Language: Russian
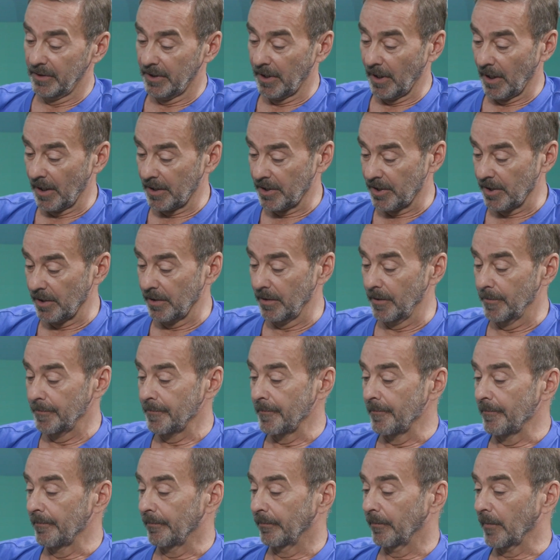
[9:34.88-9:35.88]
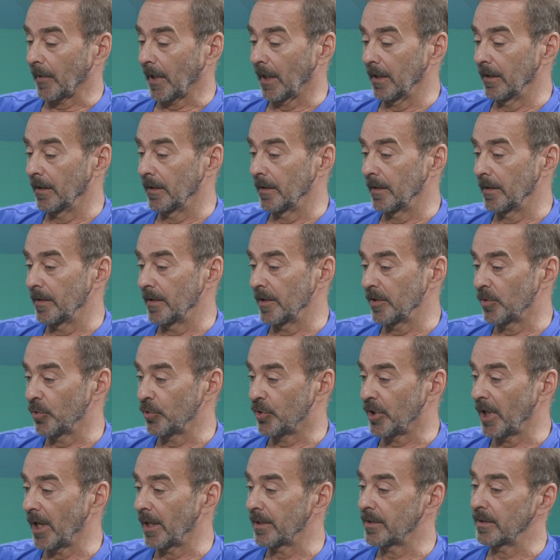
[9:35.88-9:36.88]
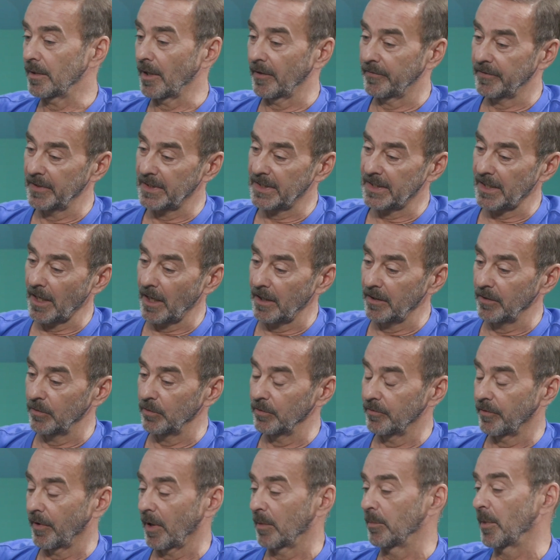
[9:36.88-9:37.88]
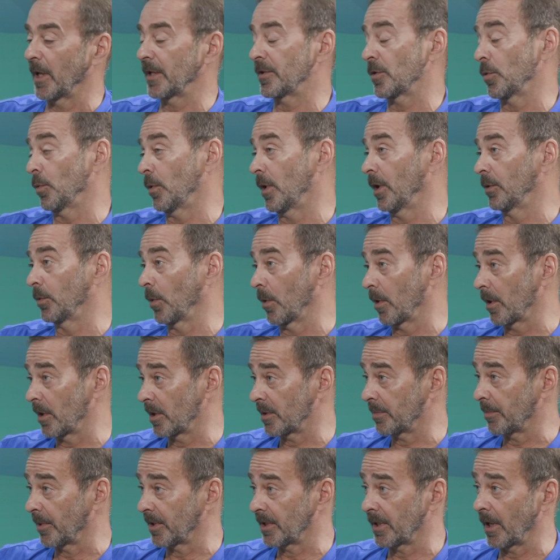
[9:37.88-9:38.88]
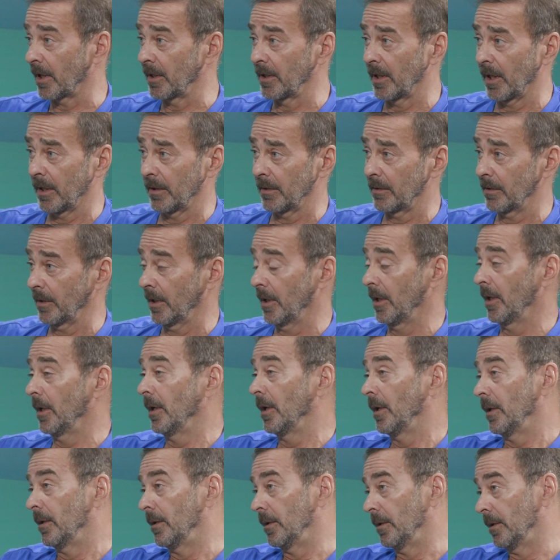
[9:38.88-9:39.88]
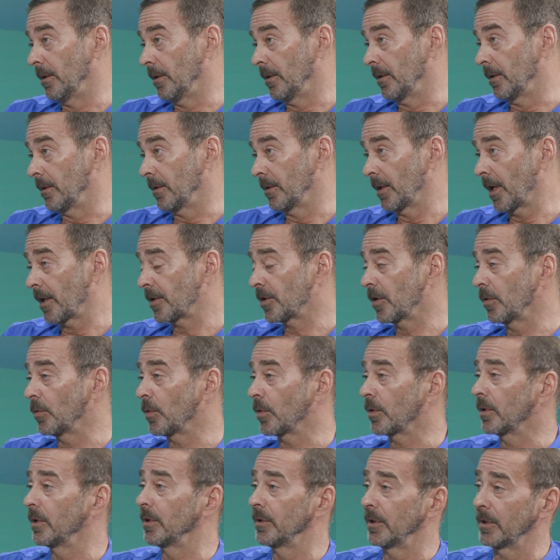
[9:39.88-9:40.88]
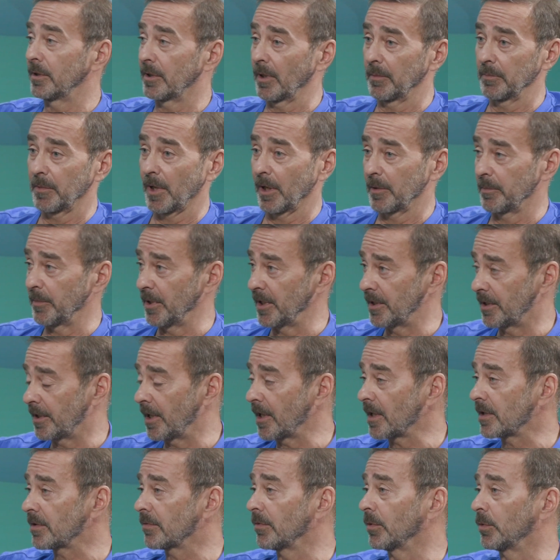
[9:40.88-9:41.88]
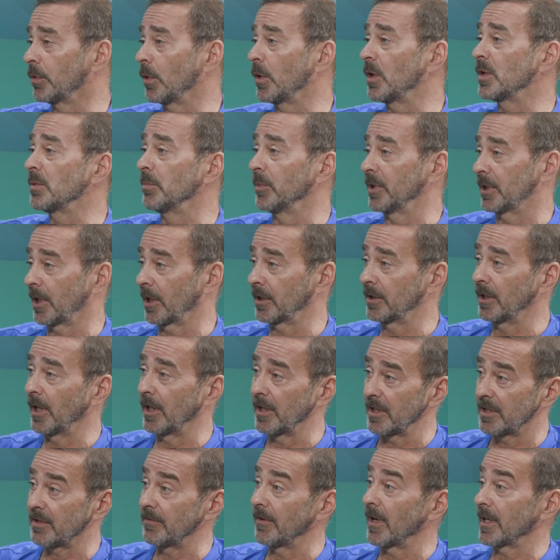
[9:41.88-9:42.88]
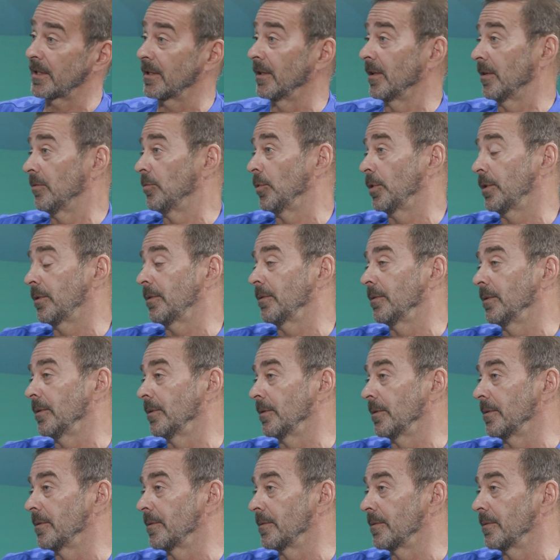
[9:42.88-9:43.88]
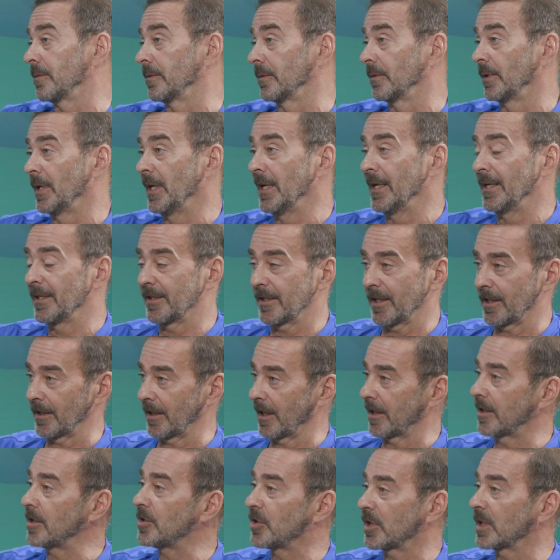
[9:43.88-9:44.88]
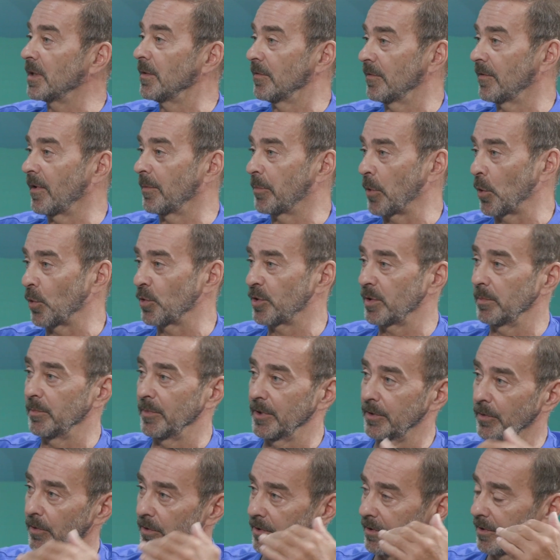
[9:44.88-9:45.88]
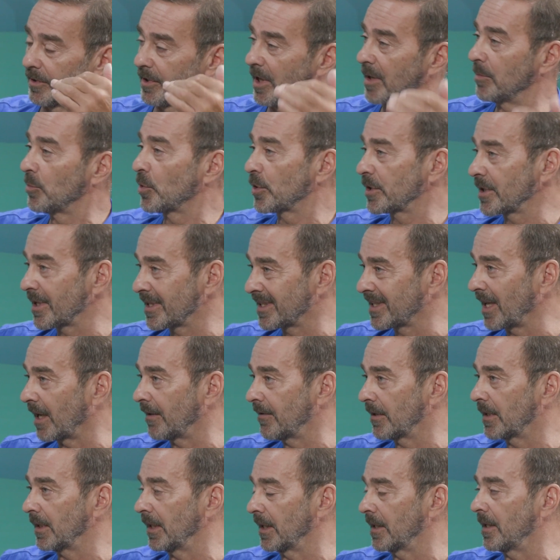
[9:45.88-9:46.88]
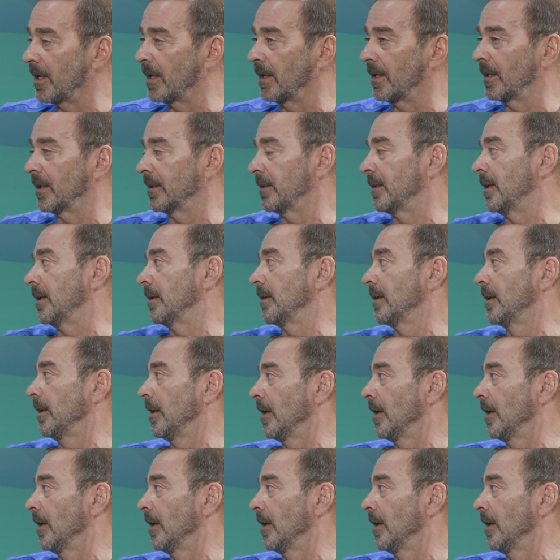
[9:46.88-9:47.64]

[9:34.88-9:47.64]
Также Э, изучать официальную информацию, которую распространяют э, наши органы, там, как Министерство туризма и так далее, связанные вот, э, с экологическими вопросами, то есть где можно ставить лагеря, да,